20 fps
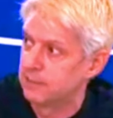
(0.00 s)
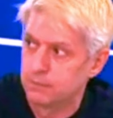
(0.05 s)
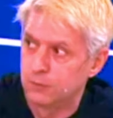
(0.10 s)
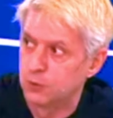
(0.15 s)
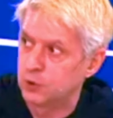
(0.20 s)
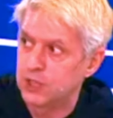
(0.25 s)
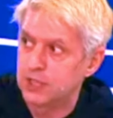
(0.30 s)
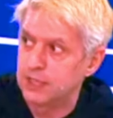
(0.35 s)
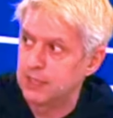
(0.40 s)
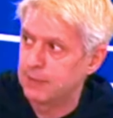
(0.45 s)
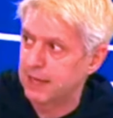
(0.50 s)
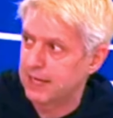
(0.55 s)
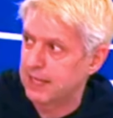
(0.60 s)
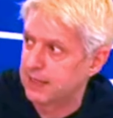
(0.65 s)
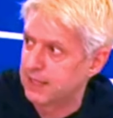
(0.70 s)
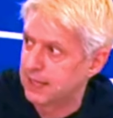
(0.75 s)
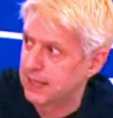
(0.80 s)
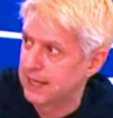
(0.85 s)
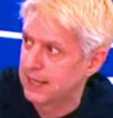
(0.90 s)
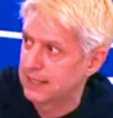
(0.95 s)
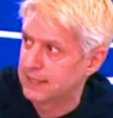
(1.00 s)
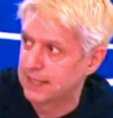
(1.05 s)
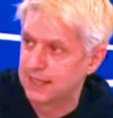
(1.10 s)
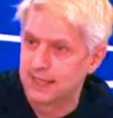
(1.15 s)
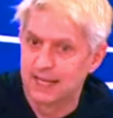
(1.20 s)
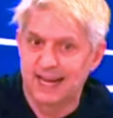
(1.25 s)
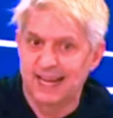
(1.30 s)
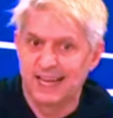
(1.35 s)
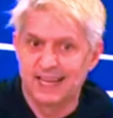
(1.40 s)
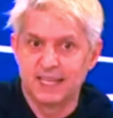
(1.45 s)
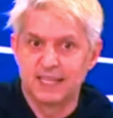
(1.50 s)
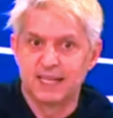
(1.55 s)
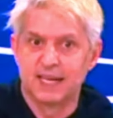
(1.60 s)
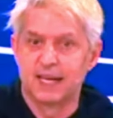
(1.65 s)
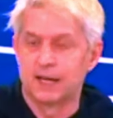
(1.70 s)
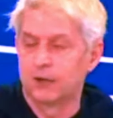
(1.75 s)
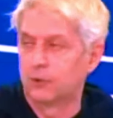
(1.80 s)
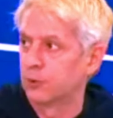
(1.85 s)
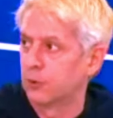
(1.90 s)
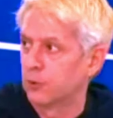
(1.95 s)
muchísima gente en la calle, la caída de
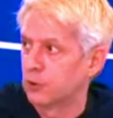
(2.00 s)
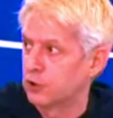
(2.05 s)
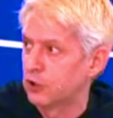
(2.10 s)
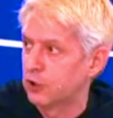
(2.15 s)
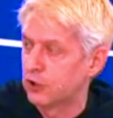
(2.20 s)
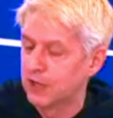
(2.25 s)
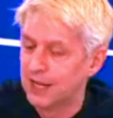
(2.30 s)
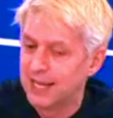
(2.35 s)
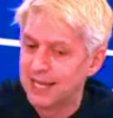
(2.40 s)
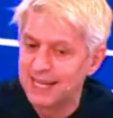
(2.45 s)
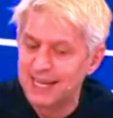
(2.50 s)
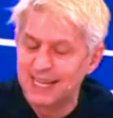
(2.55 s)
la construcción